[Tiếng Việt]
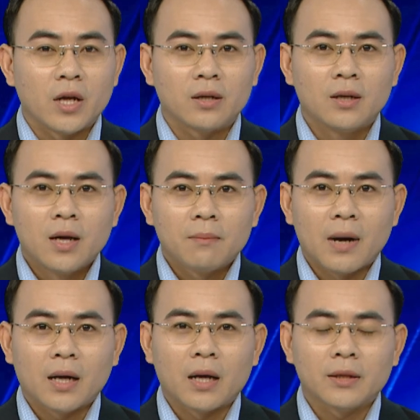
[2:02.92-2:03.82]
định,
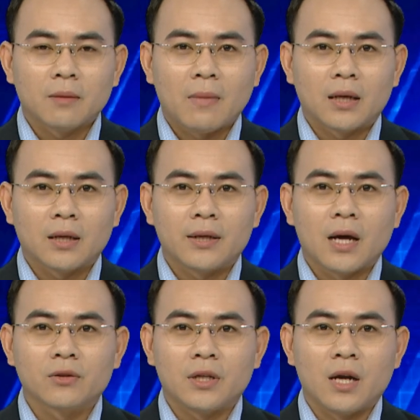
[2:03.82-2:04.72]
ban hành văn bản lãnh
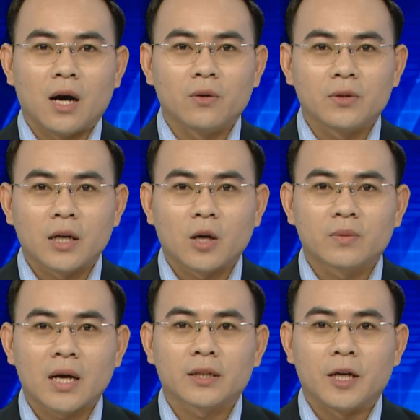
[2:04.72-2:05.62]
đạo chỉ đạo về công
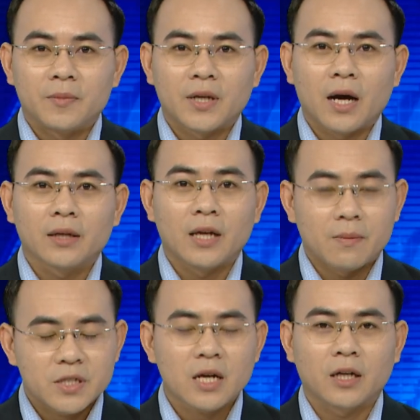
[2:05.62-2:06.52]
tác kiểm tra,
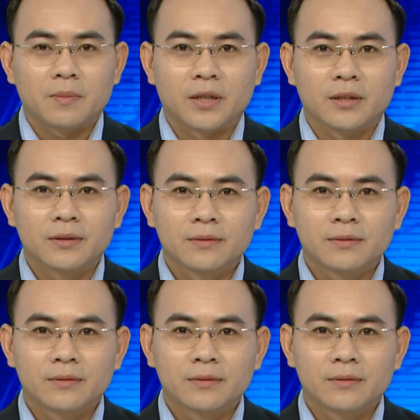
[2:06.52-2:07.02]
giám sát kịp thời.